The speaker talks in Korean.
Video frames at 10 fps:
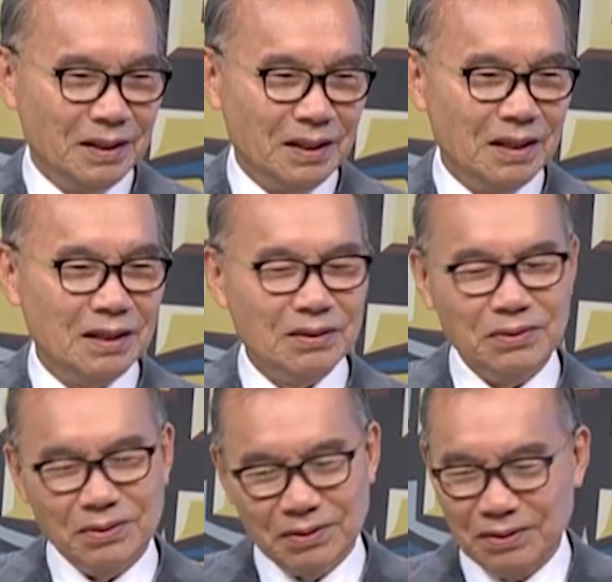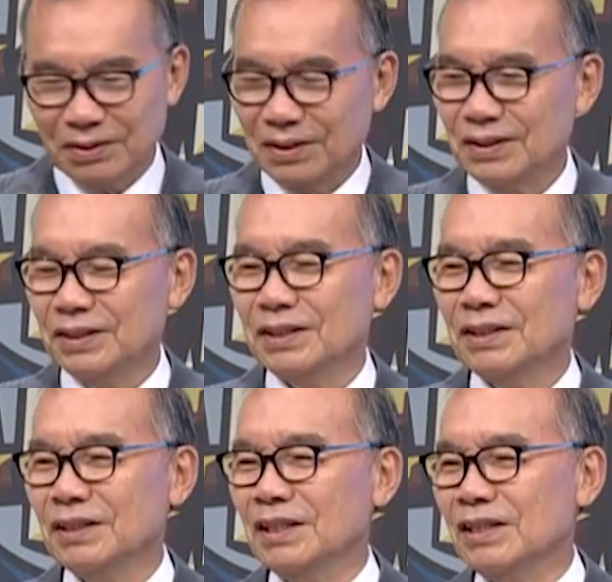아휴,
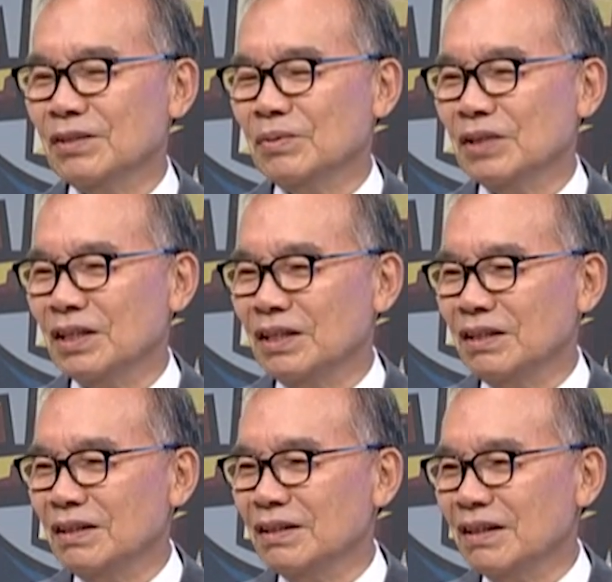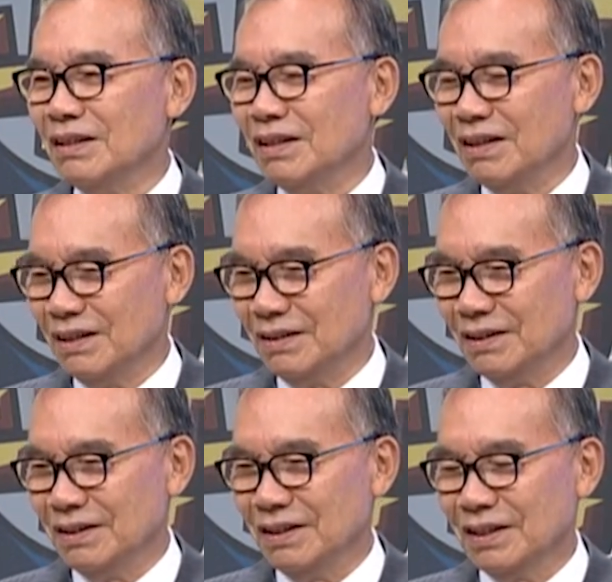지은 게있면 잘해드릴 텐데.
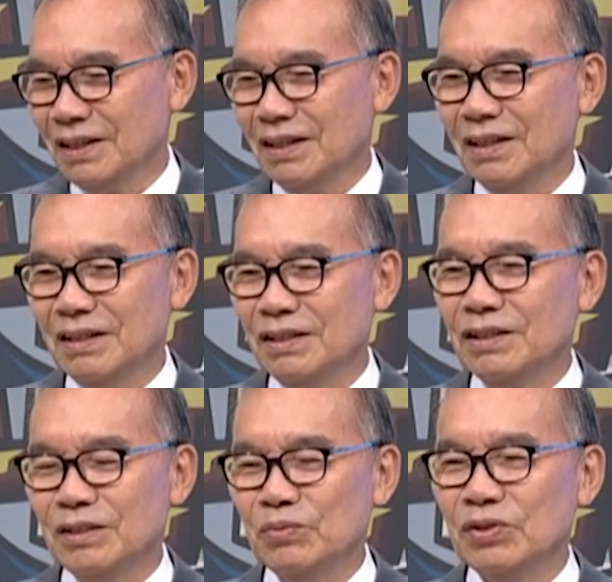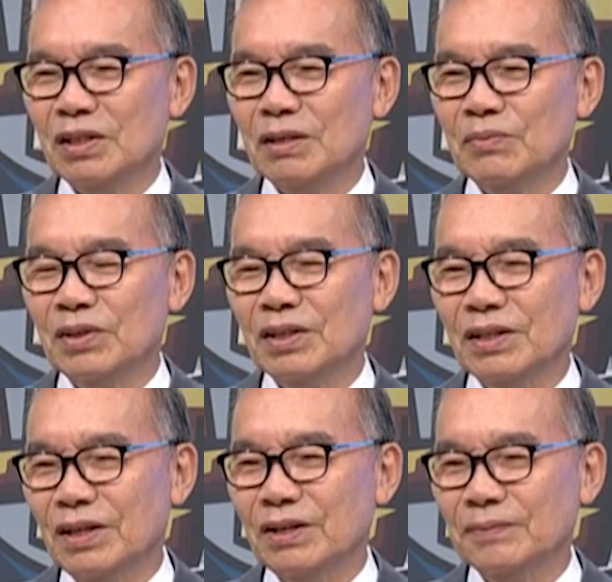그러니까 나는 젊은
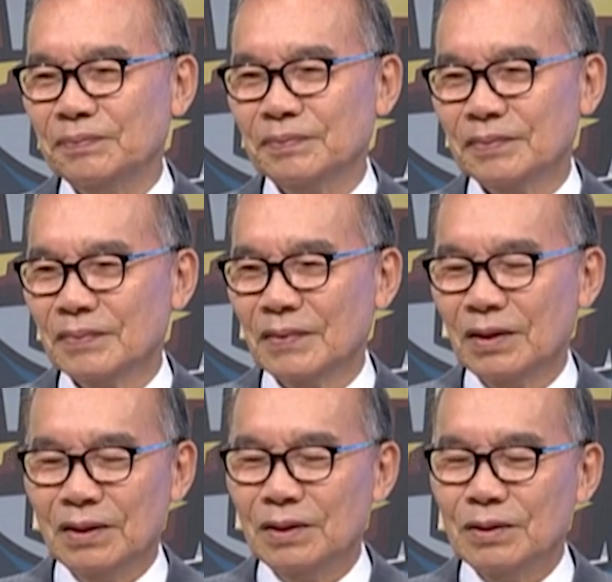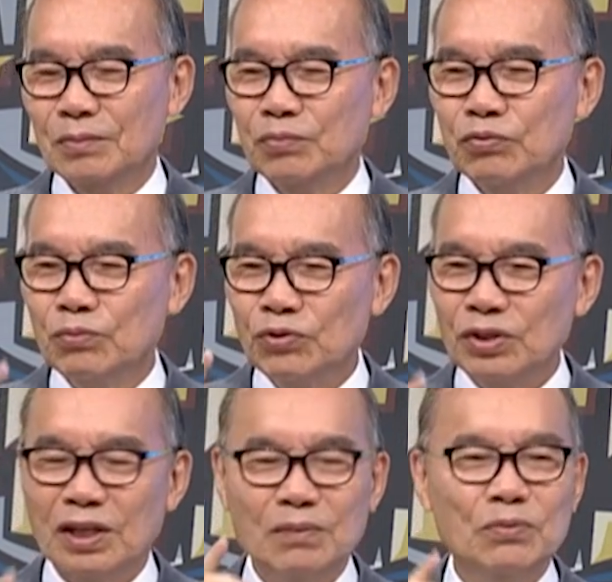사람들한테 부모
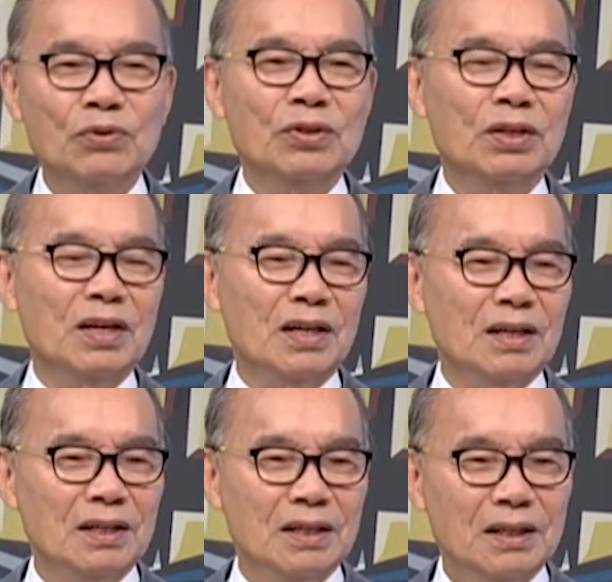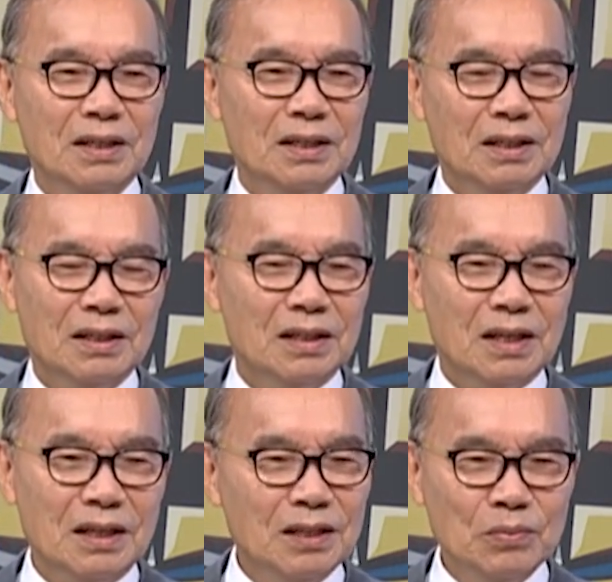잘 모셔라.
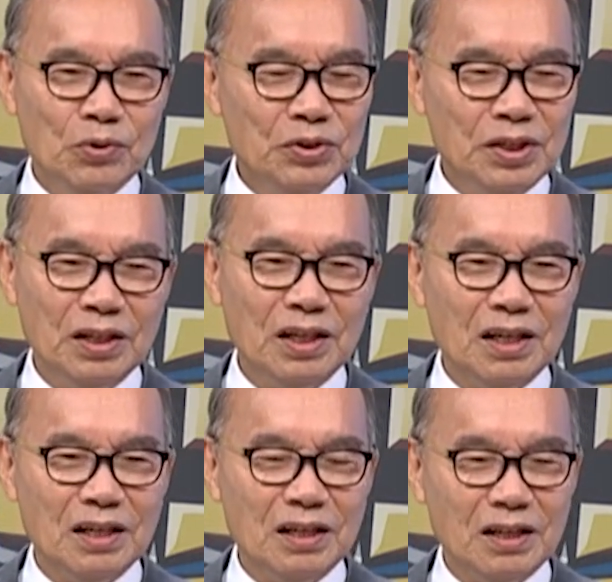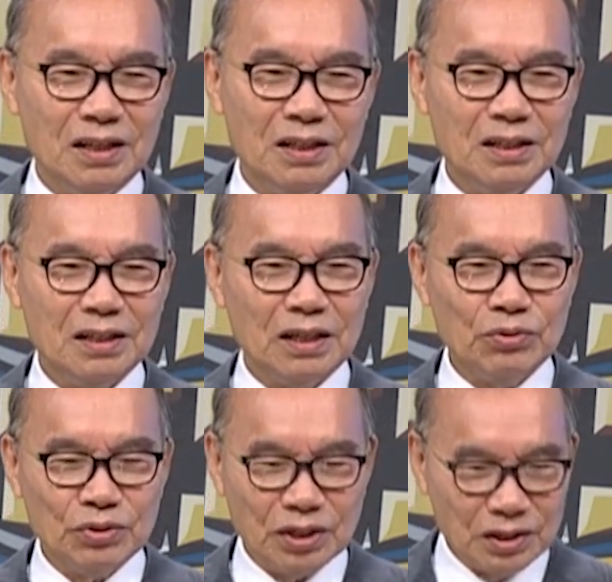달리 모시는 게 아니다.
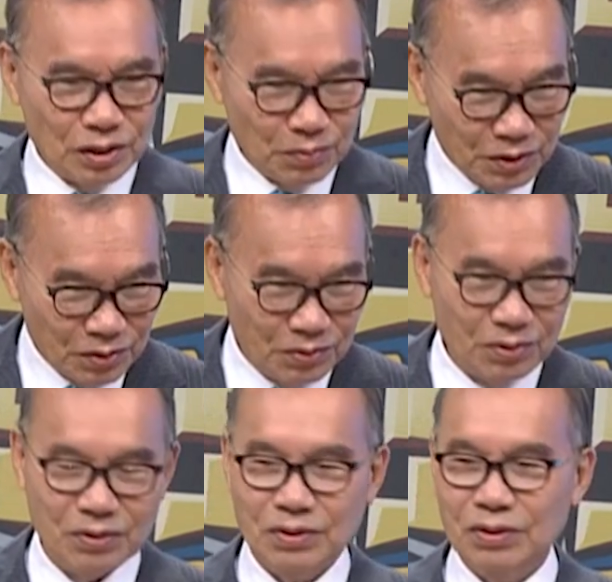자주 찾아뵙고